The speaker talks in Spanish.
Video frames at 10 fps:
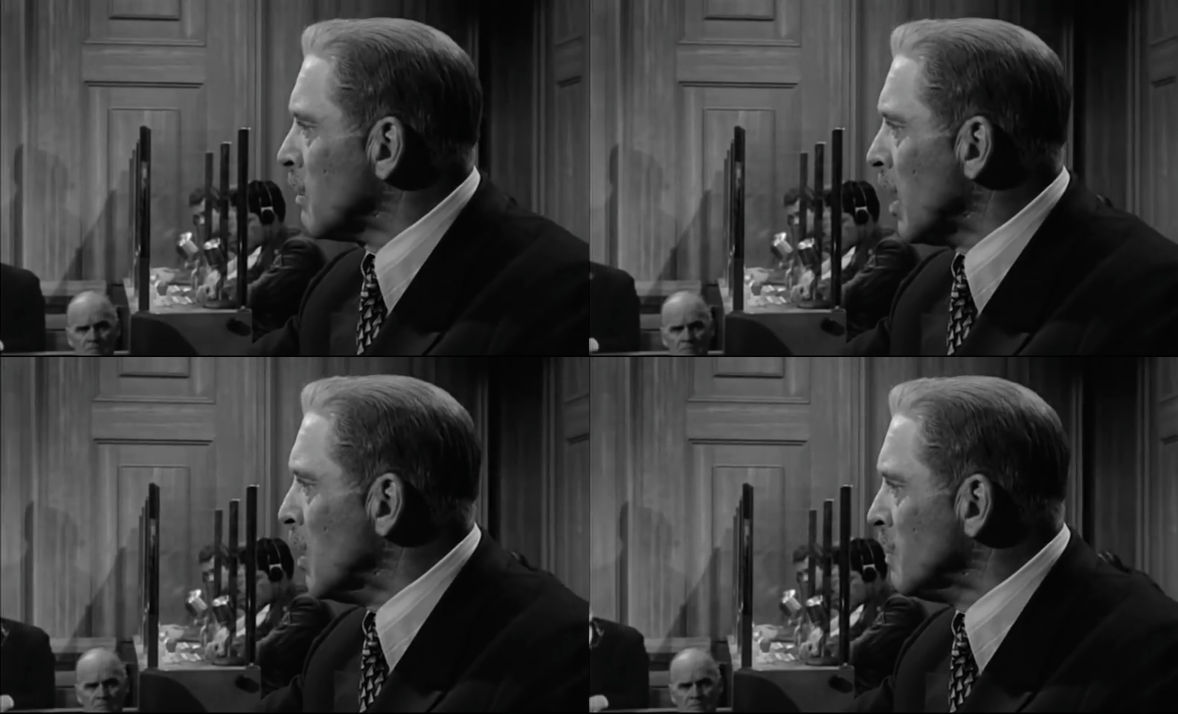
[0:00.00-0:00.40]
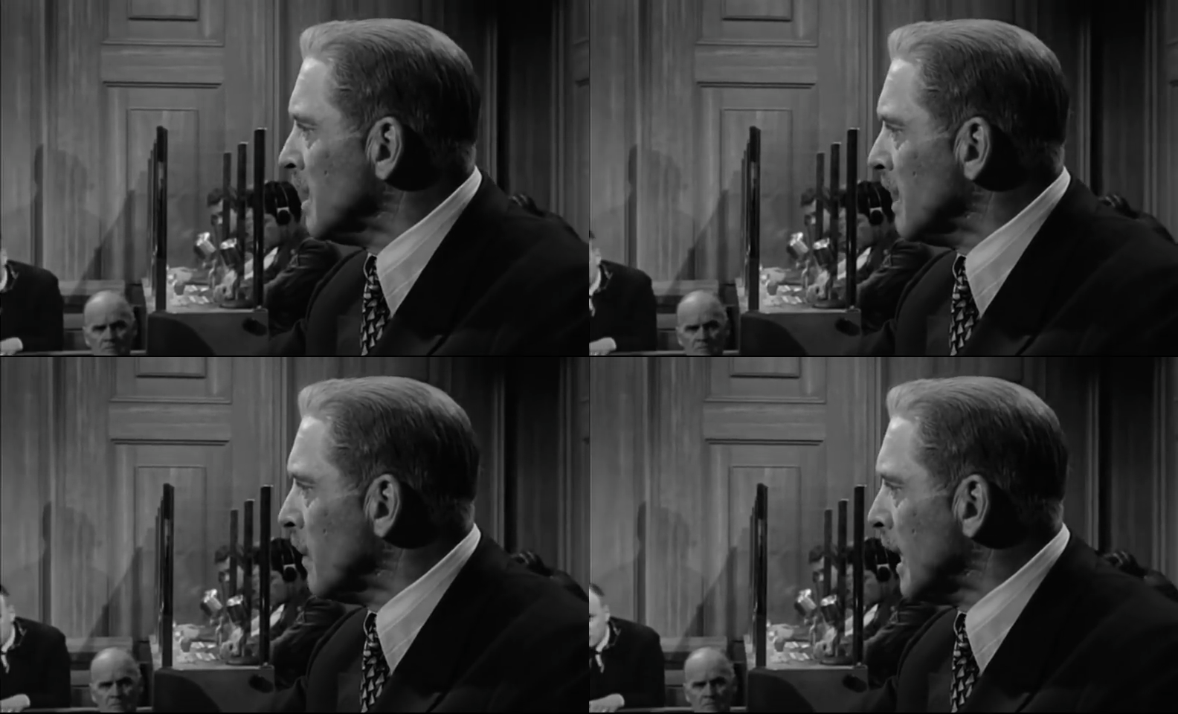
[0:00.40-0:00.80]
que
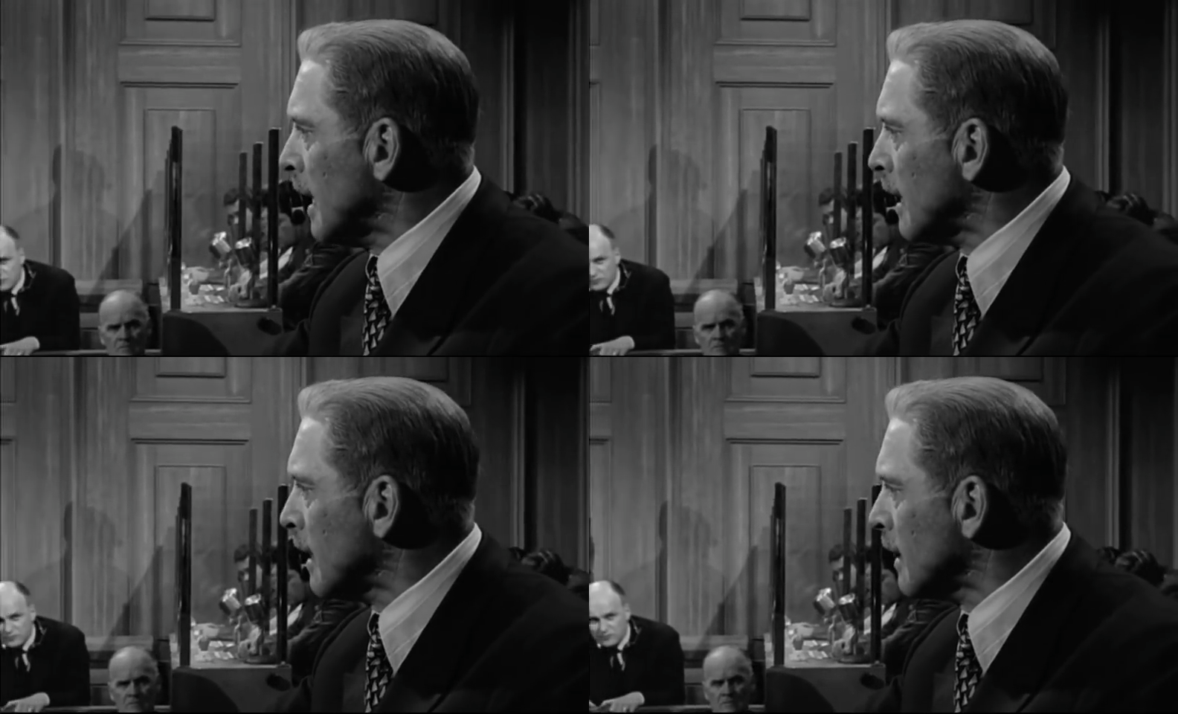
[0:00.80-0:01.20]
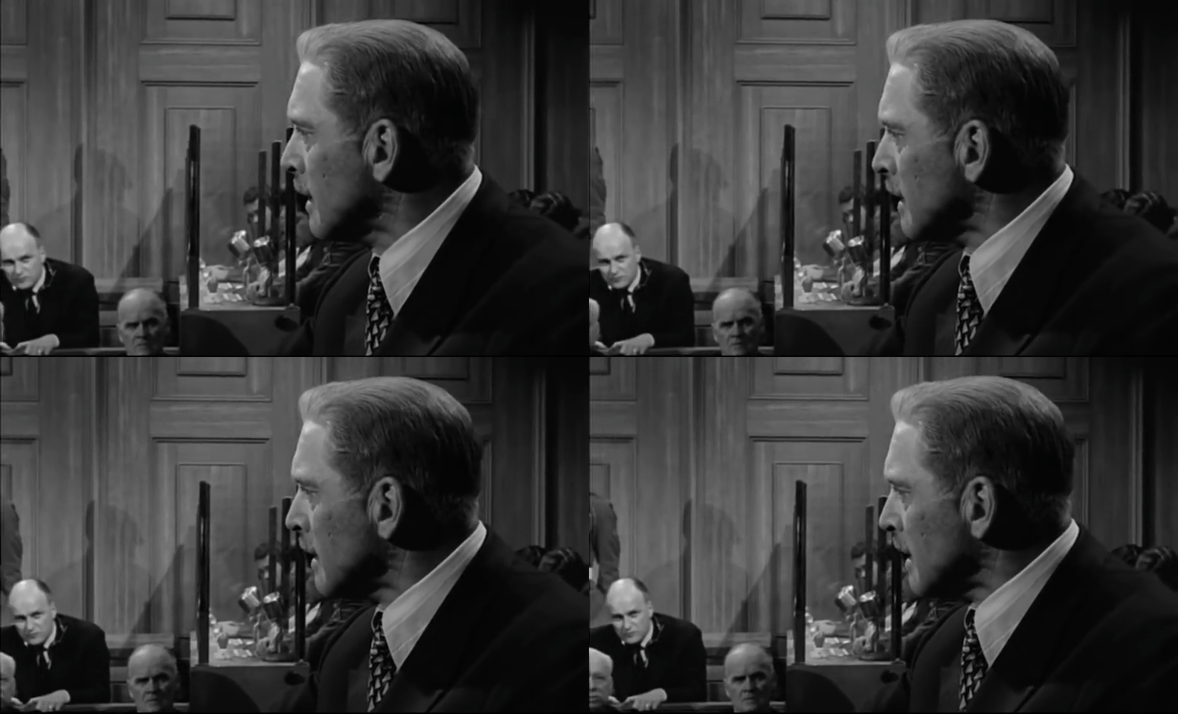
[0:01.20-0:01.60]
solo conocíamos
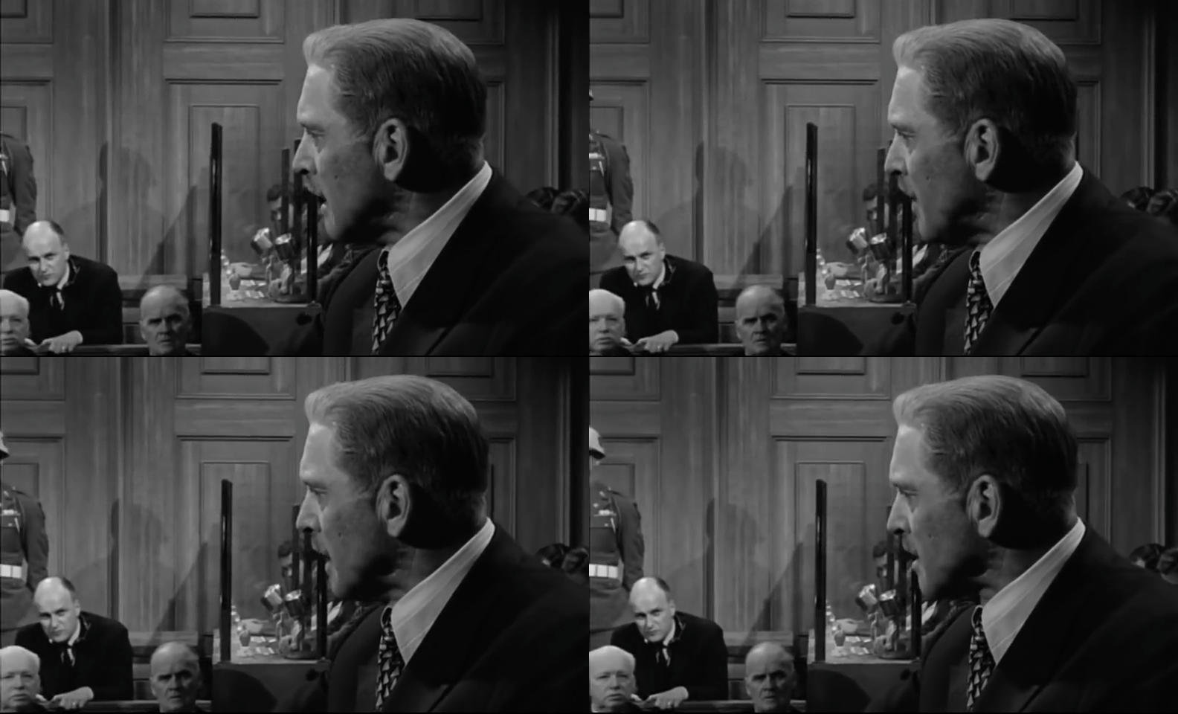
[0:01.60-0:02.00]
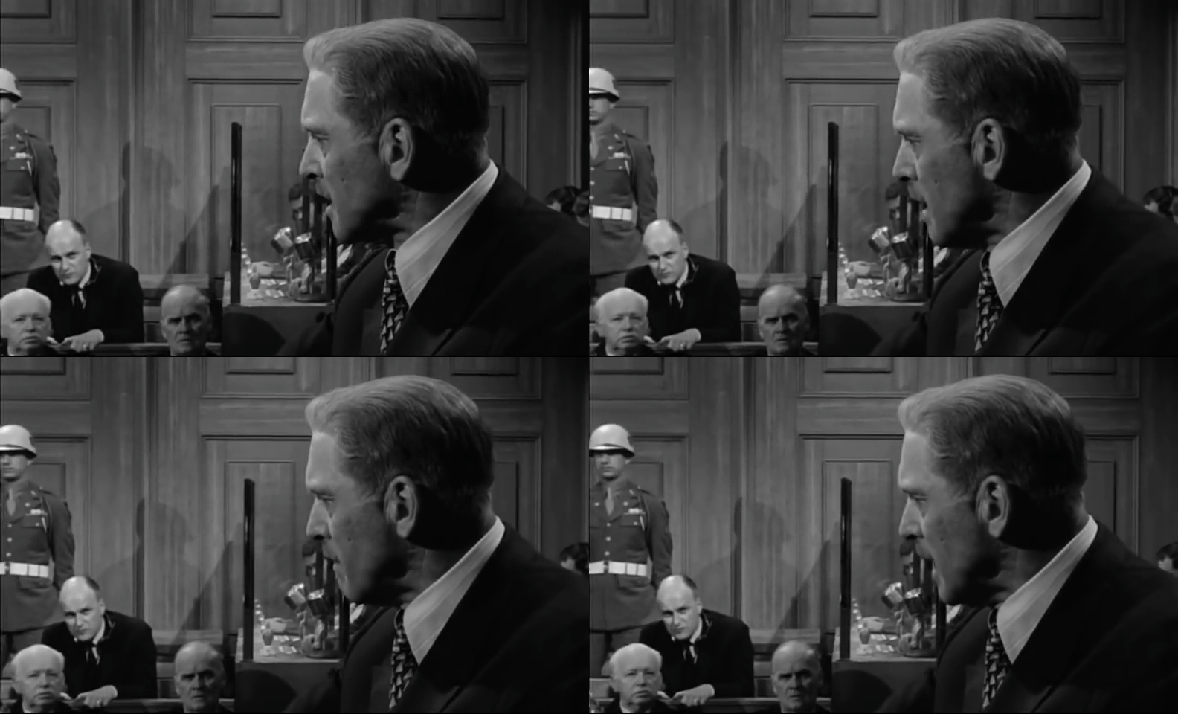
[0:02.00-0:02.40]
el
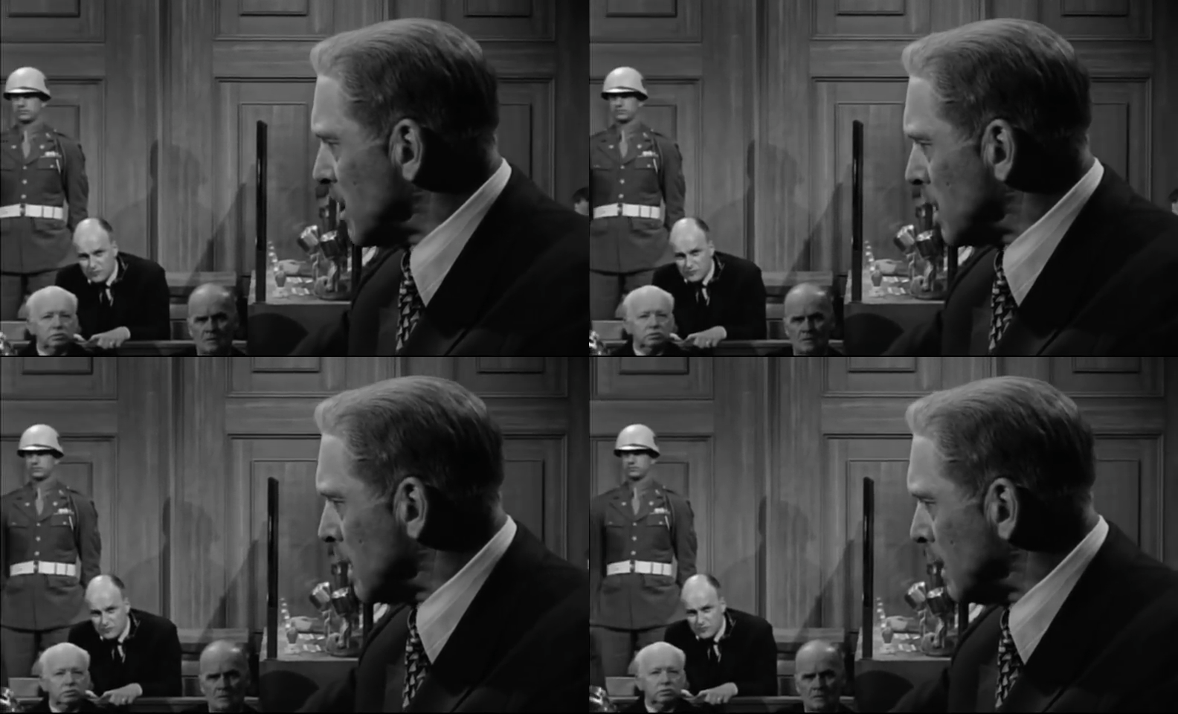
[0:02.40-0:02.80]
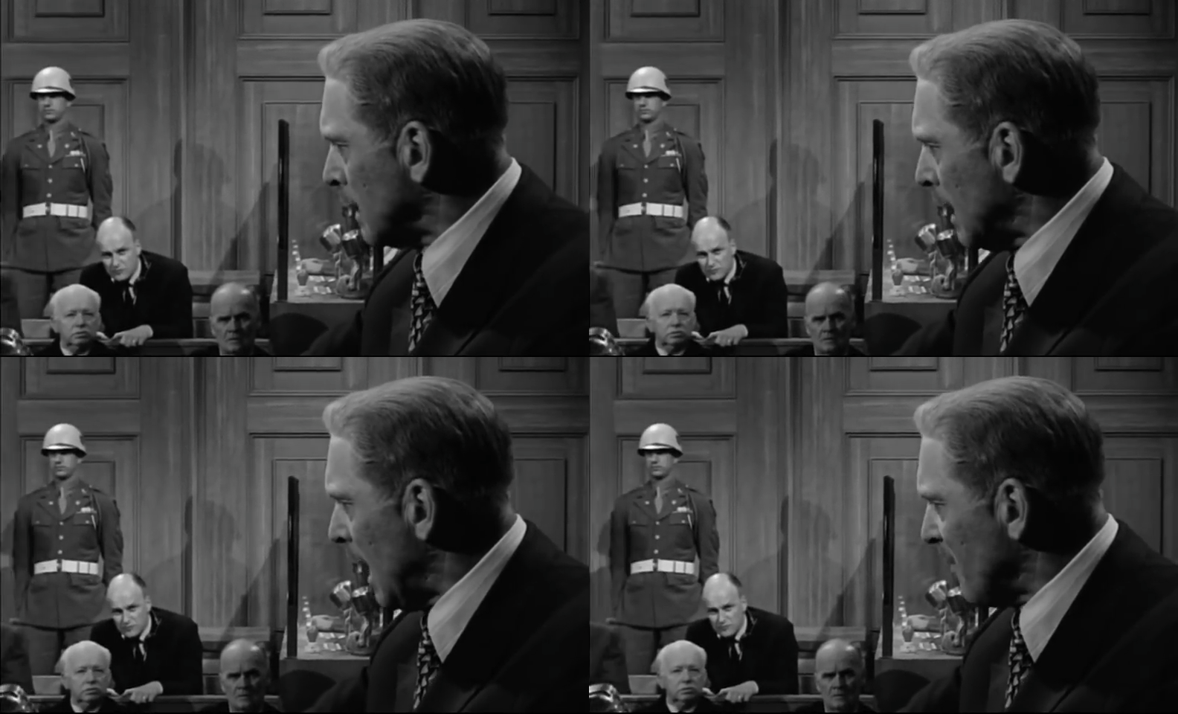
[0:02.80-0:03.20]
exterminio
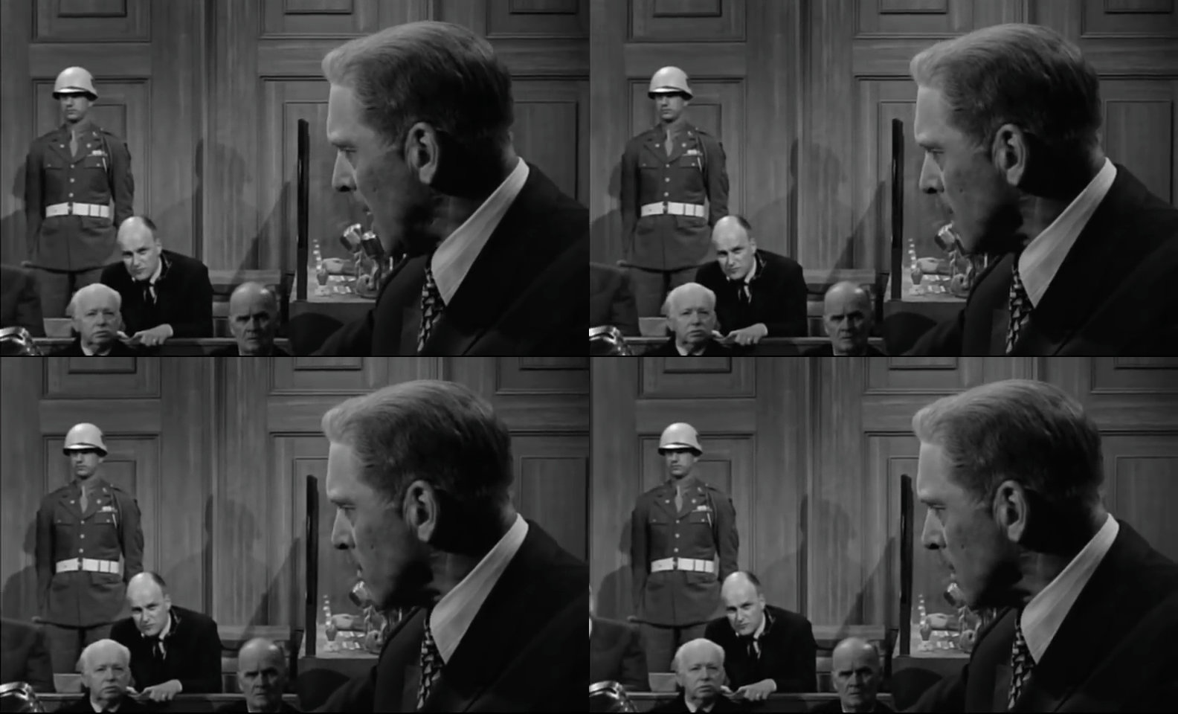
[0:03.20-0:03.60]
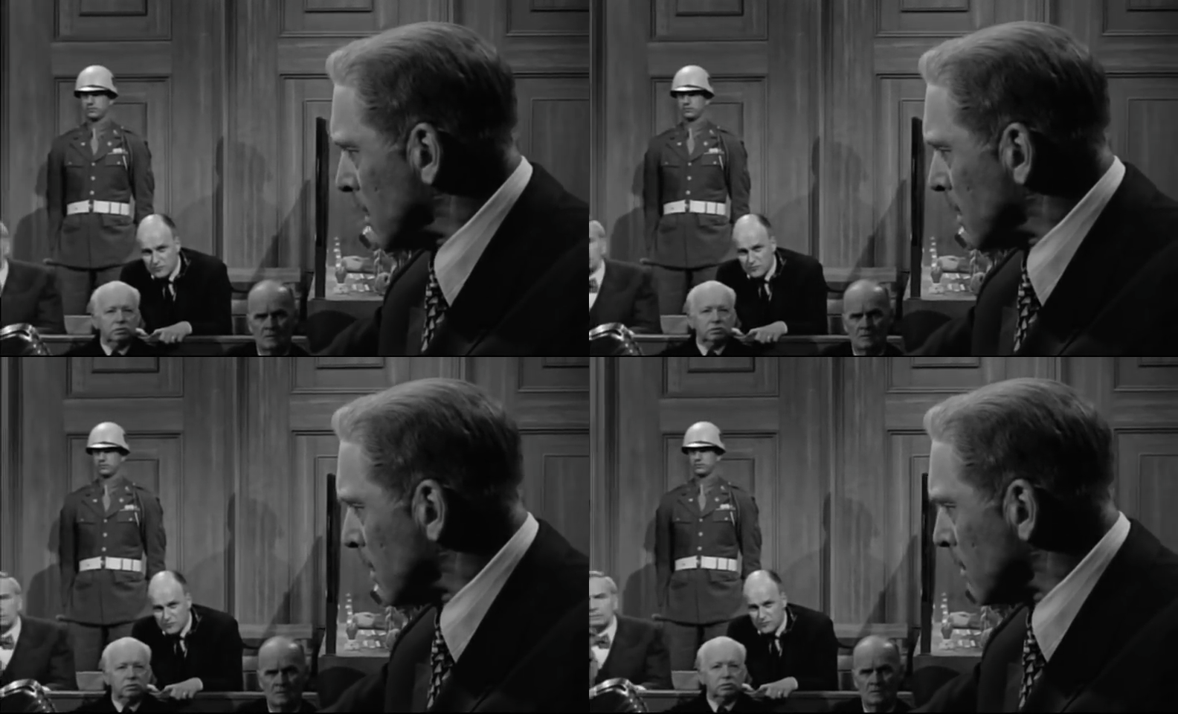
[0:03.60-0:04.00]
de unos
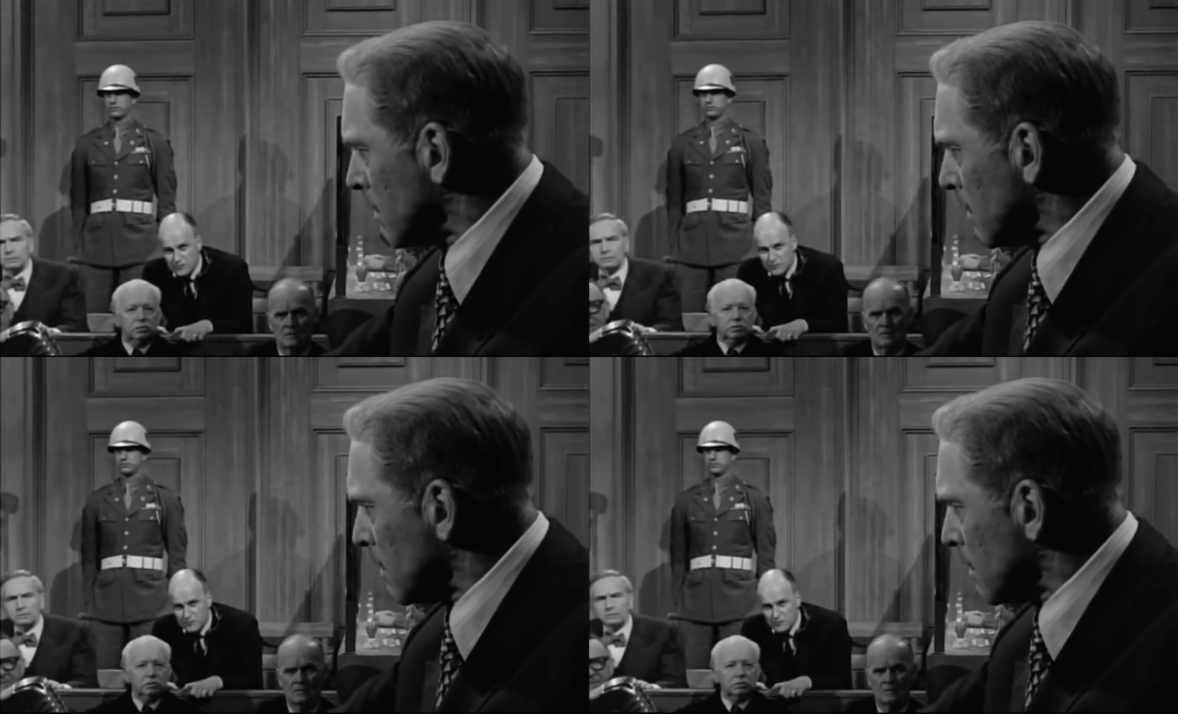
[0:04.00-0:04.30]
cientos.